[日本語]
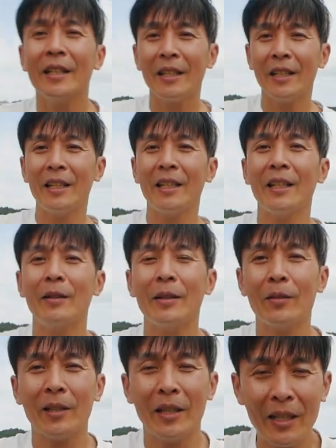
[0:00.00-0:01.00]
えー、終
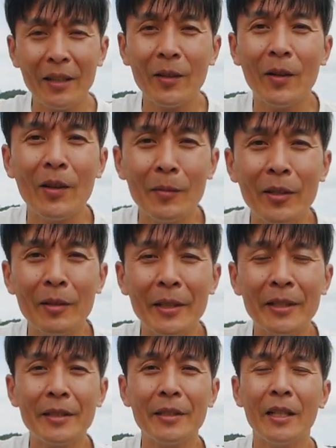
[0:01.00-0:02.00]
わろうかなと思い
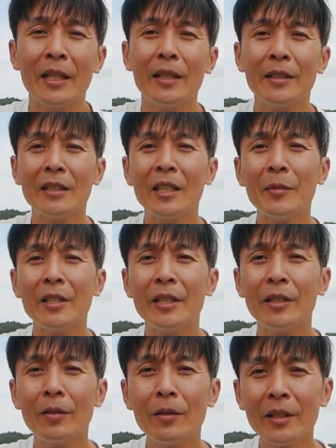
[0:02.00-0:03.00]
ますあちなみ
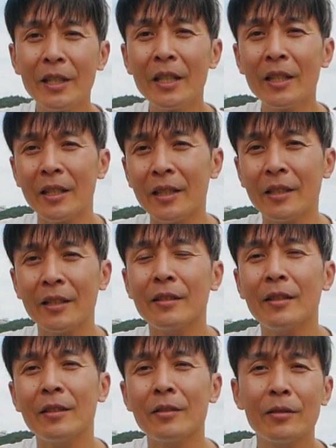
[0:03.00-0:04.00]
に 4K でね撮
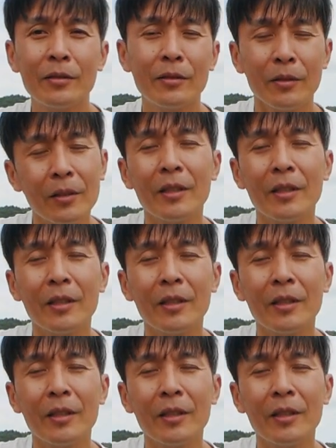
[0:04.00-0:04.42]
影すると